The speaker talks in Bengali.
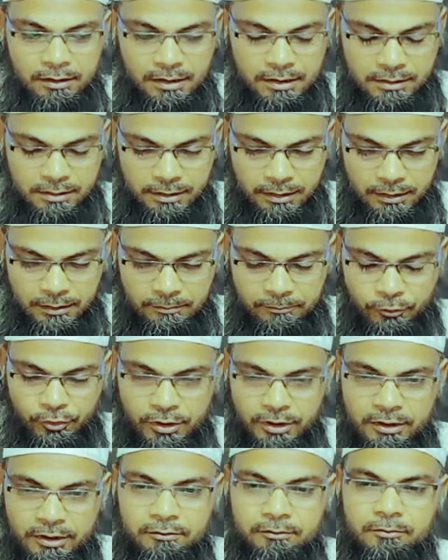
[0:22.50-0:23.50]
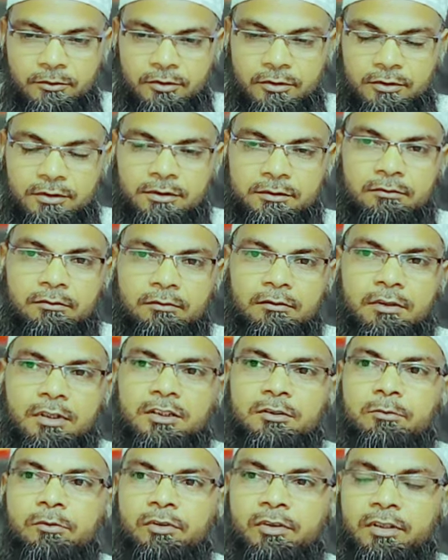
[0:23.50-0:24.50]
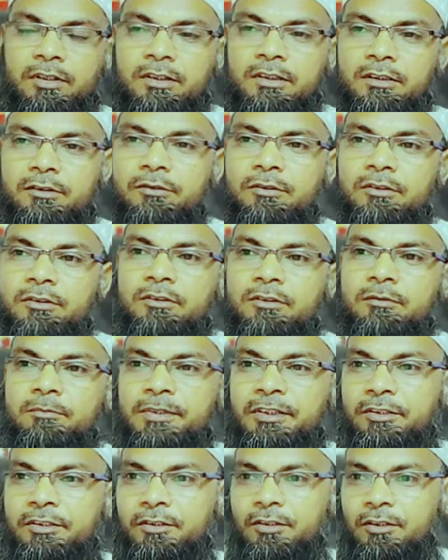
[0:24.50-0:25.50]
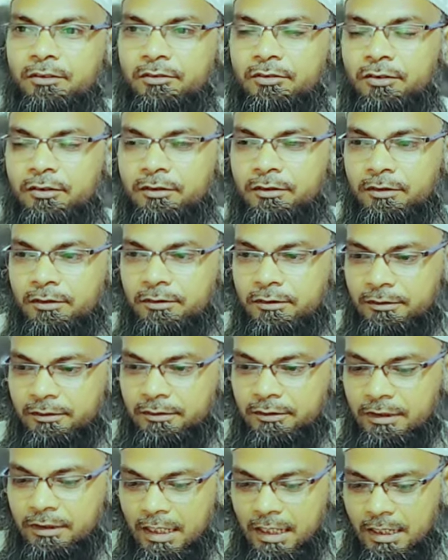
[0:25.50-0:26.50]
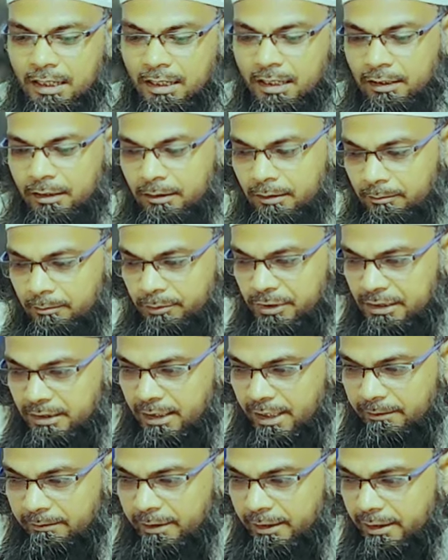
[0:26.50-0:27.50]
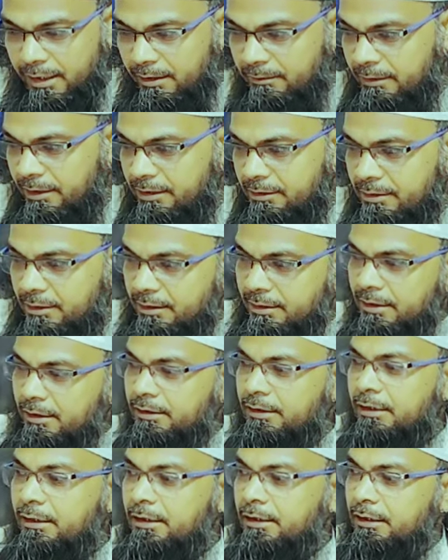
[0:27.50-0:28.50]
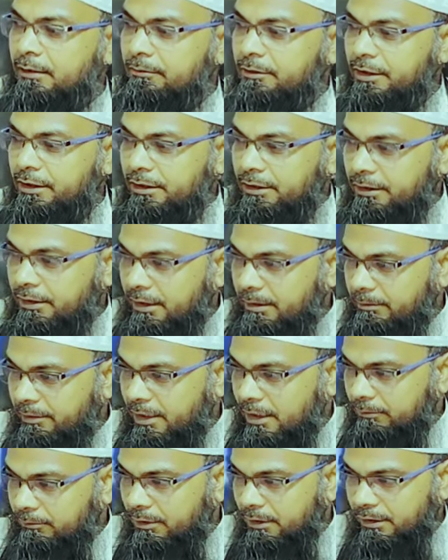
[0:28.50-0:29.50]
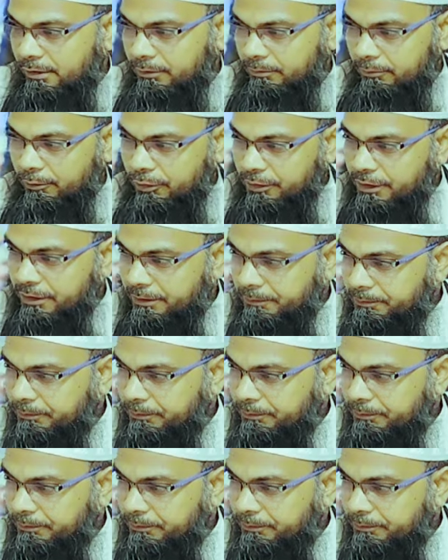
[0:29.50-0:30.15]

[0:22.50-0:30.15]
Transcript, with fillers: আসসালামু আলাইকুম রহমতুল্লাহ বরকাত প্রিয় দর্শক পিস লাইব্রেরি ডায়াবেটিস সেন্টার থেকে আমি এমডি আব্দুল কালিম বলছি